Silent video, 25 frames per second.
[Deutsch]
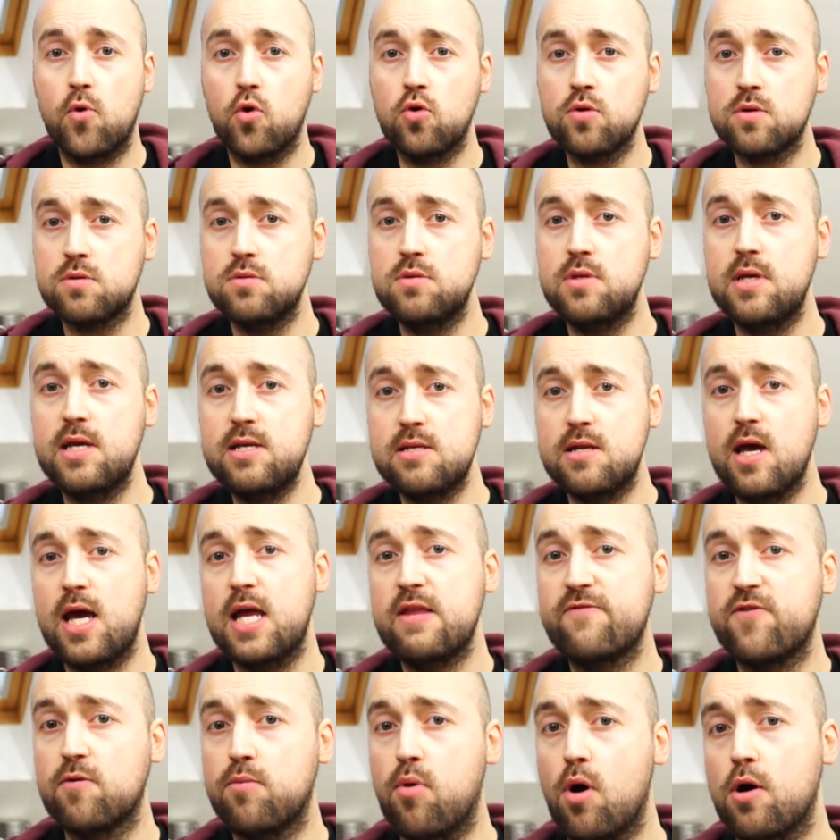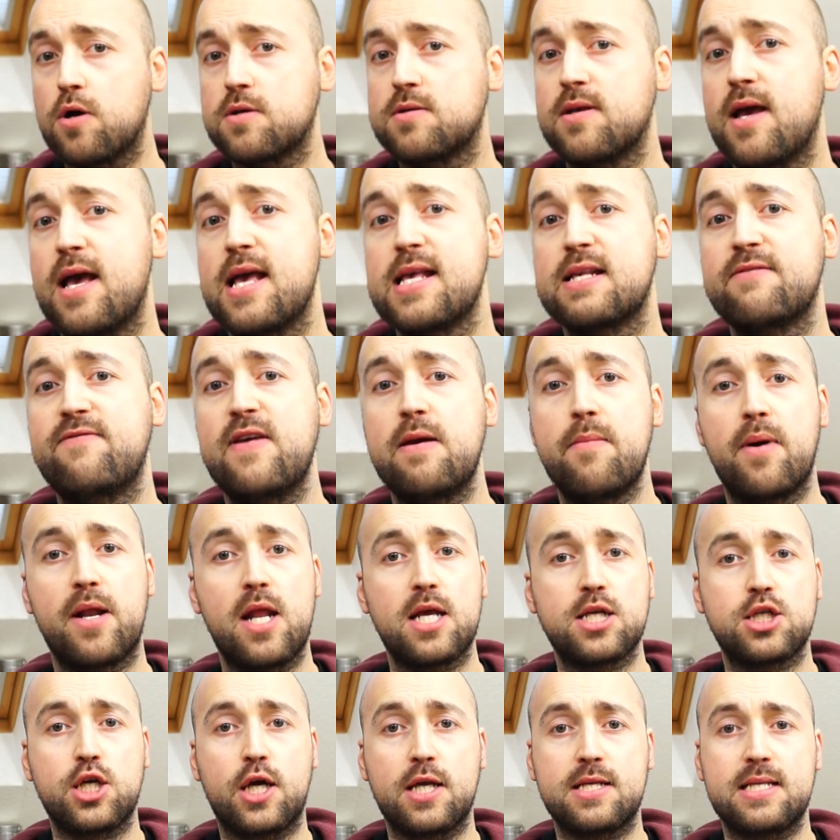unten in der Infobox, da ist wie immer
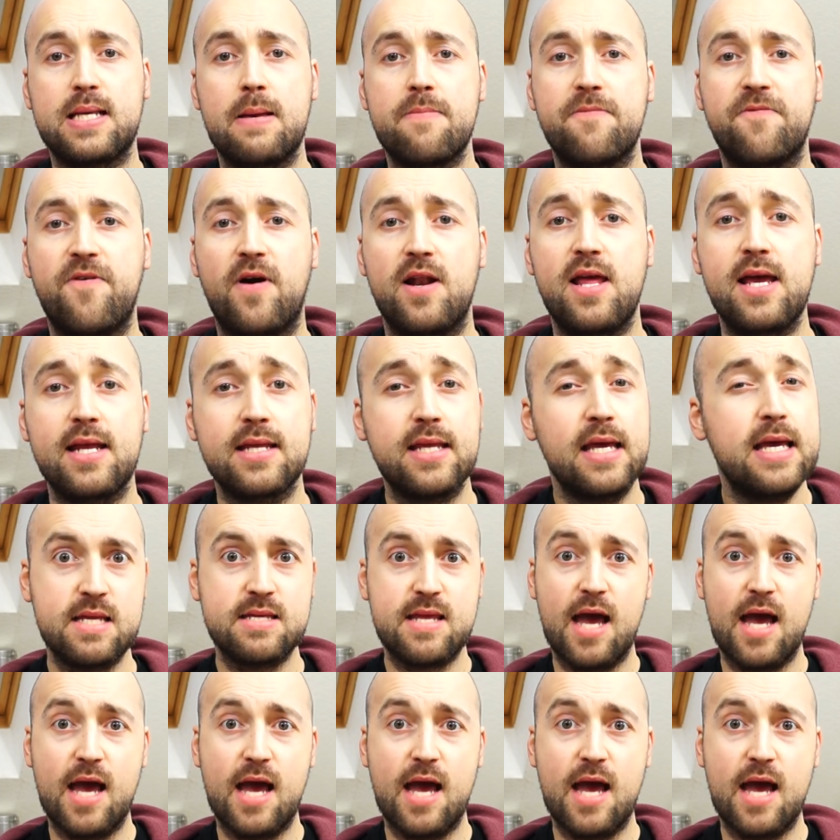das Rezept verlinkt.